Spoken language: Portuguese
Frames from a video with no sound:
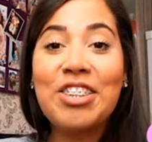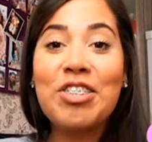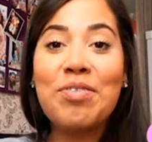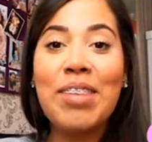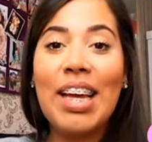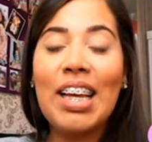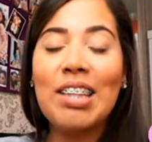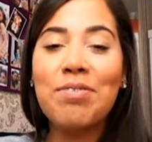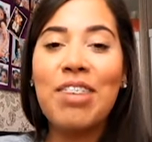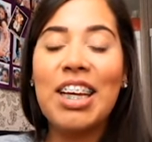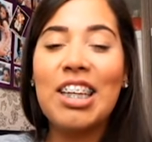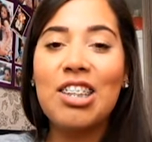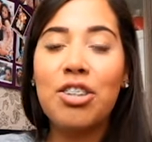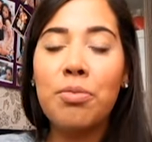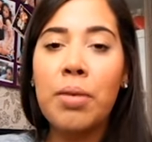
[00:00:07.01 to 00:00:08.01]
Tudo bem?
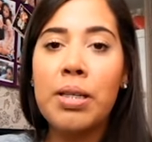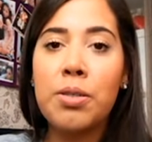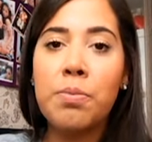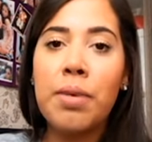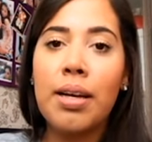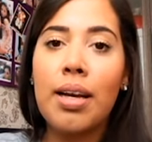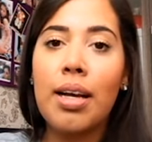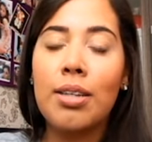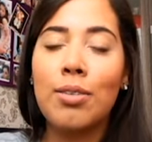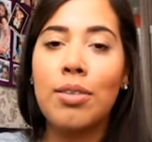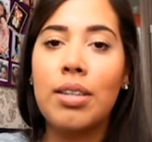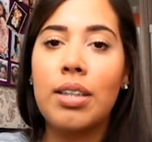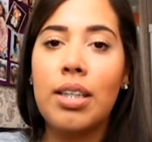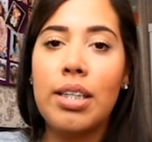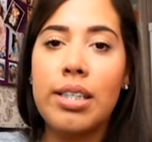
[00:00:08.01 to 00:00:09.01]
Pegando mais uma
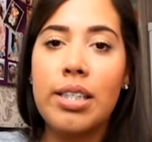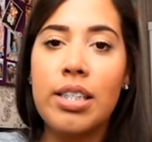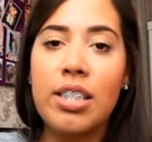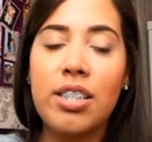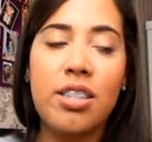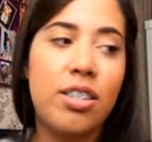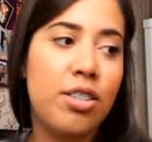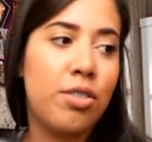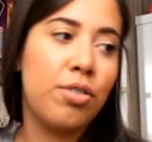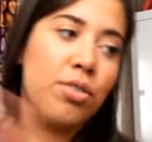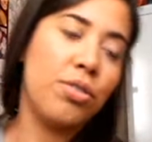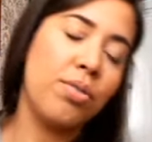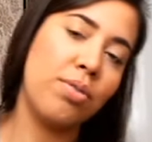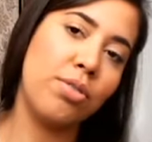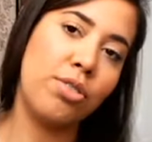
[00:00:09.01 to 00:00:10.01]
carona nesse
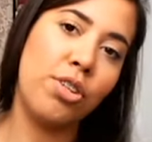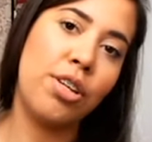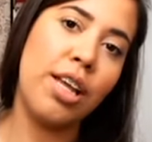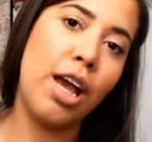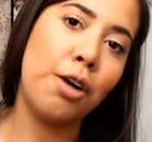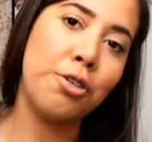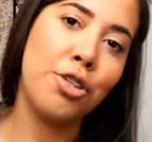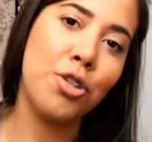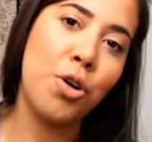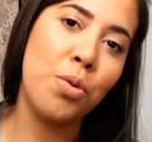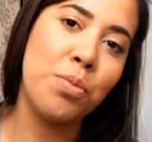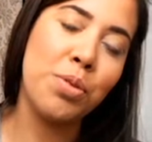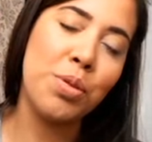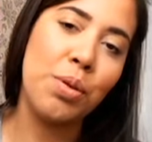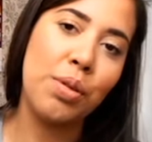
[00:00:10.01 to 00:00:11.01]
tutorial de
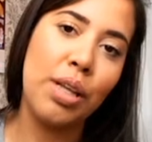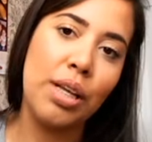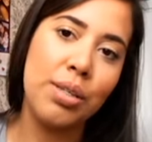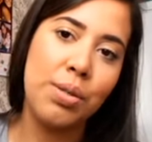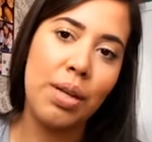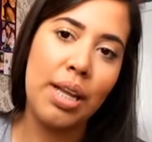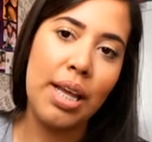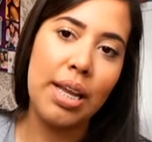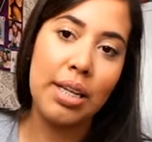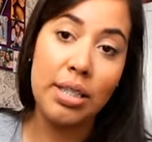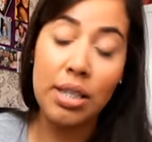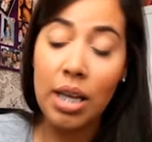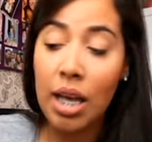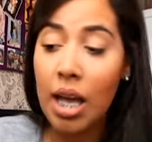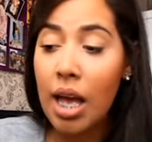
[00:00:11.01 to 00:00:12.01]
como esconder as
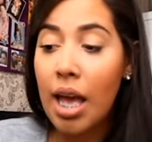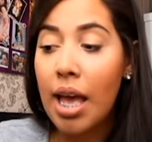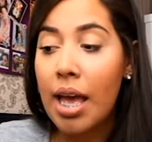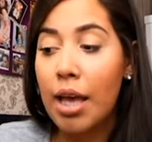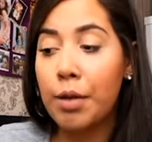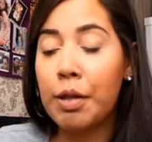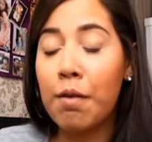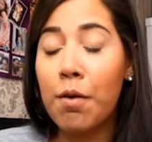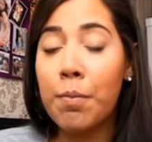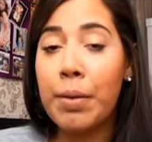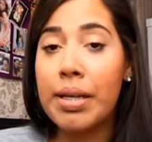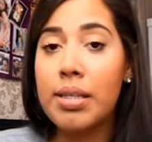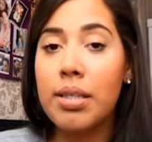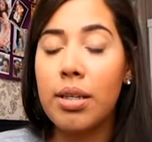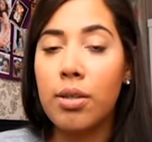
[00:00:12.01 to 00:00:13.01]
olheiras, eu tava
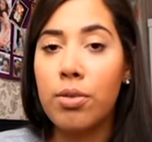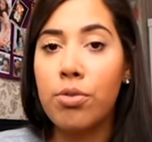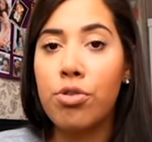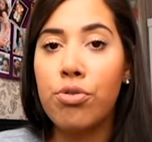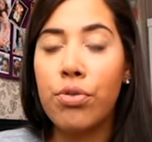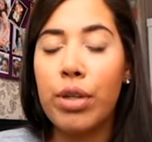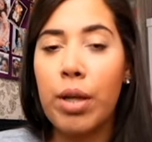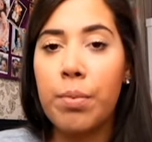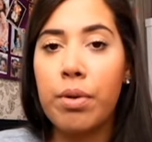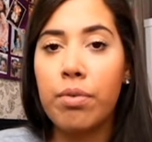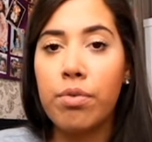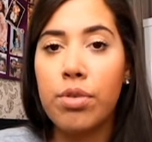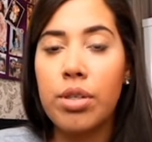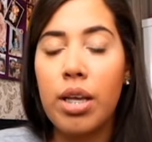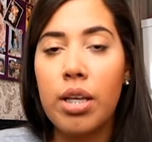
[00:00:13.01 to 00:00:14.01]
pensando de falar pra
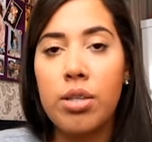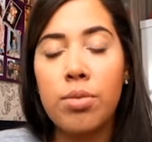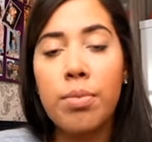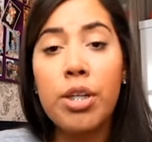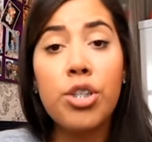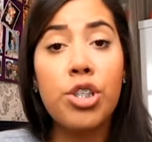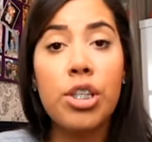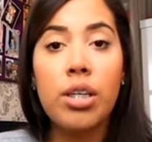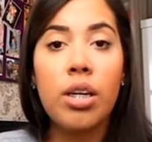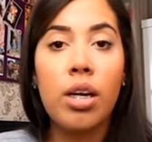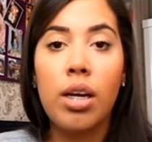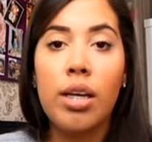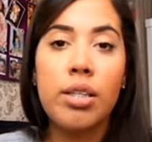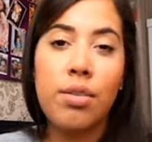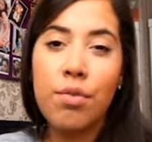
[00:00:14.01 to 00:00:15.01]
vocês uma
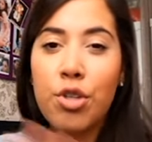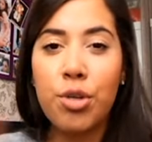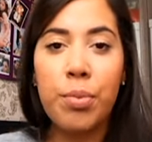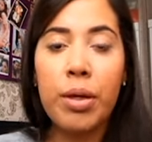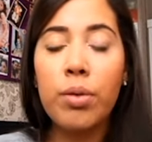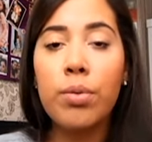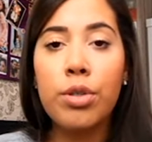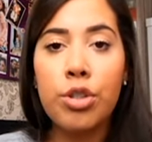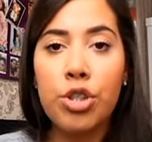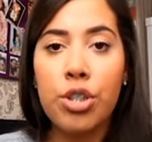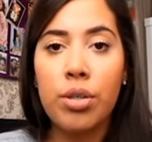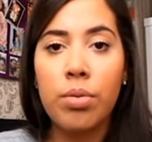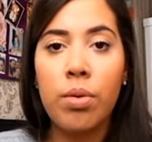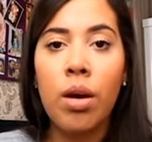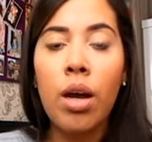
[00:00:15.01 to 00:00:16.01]
dica, esse vídeo é bem
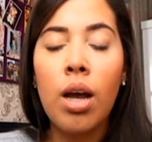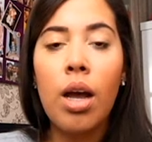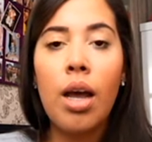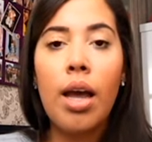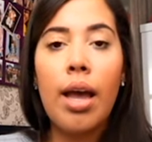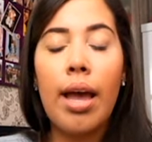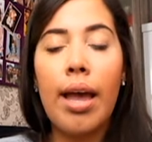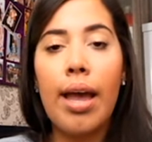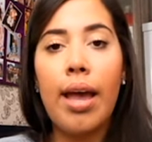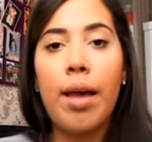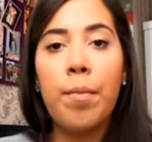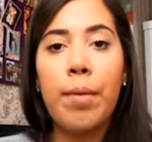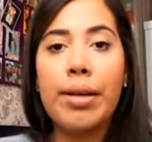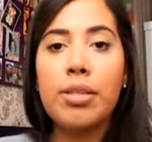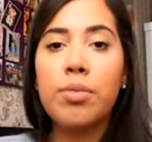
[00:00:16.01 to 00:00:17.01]
curtinho,
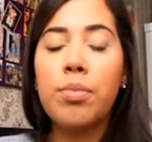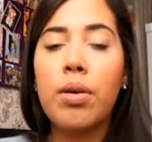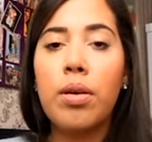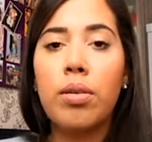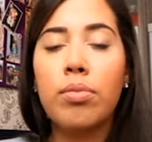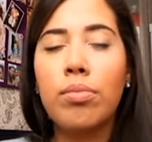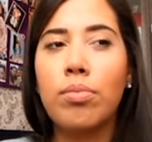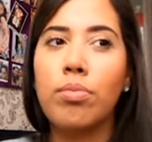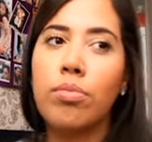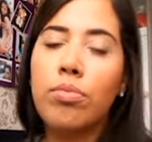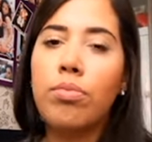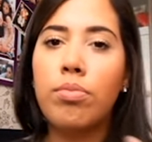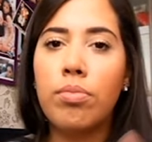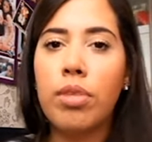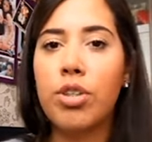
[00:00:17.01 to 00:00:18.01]
é mais uma,
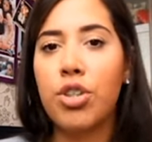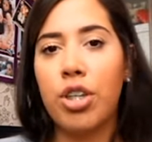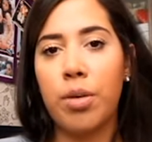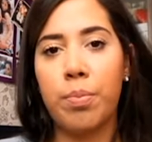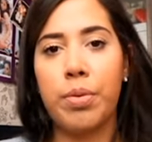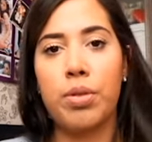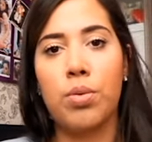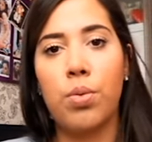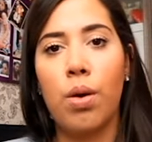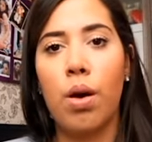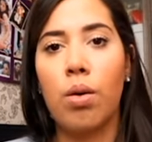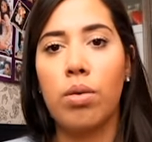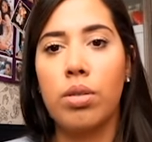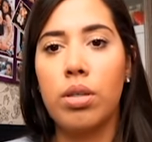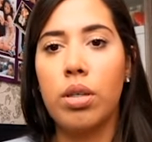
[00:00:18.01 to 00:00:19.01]
uma dica
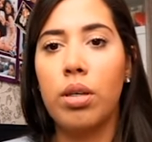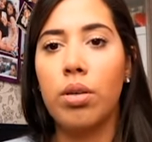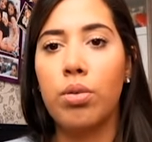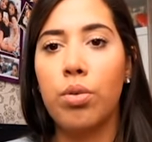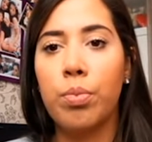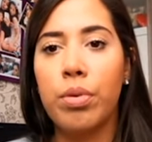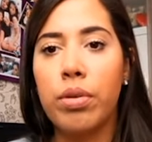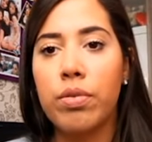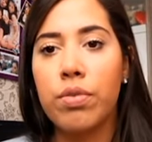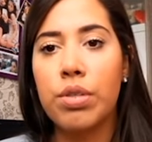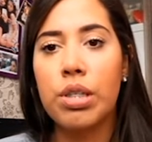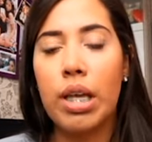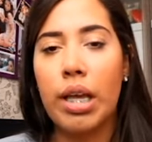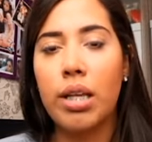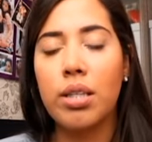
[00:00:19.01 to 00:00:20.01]
pessoal, assim, que eu dou pra
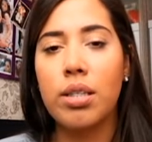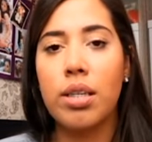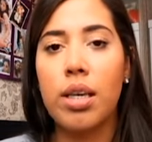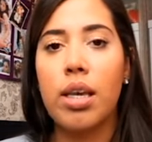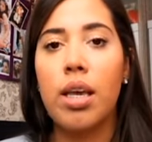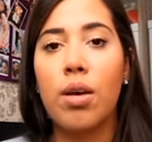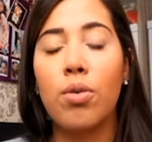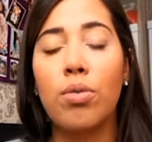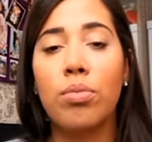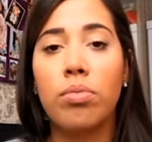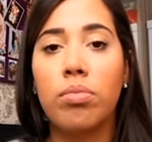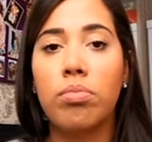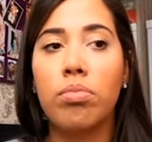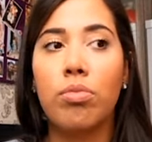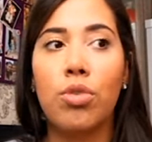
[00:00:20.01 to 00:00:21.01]
vocês, que eu
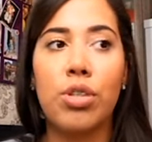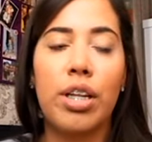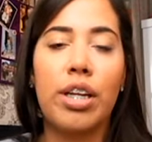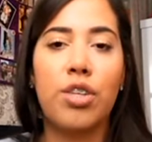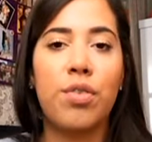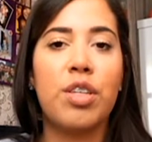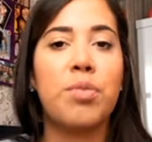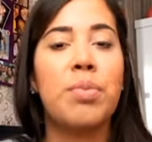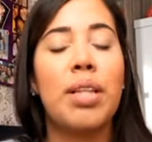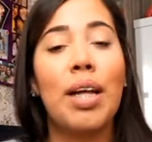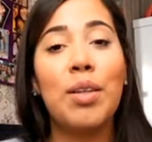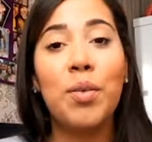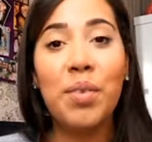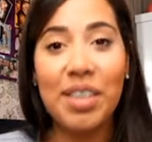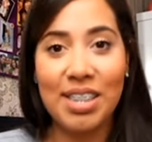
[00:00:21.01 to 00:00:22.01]
gostaria que tivesse me
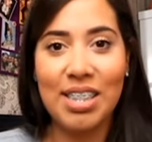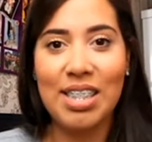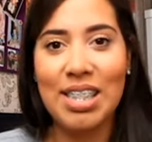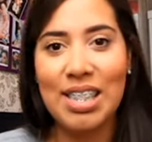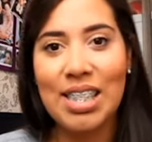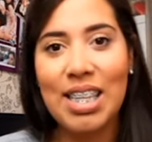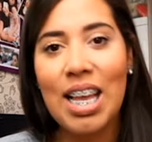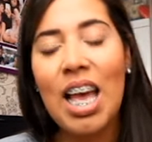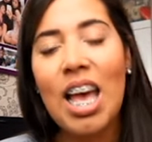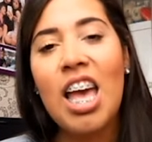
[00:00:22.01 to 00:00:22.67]
dado antes.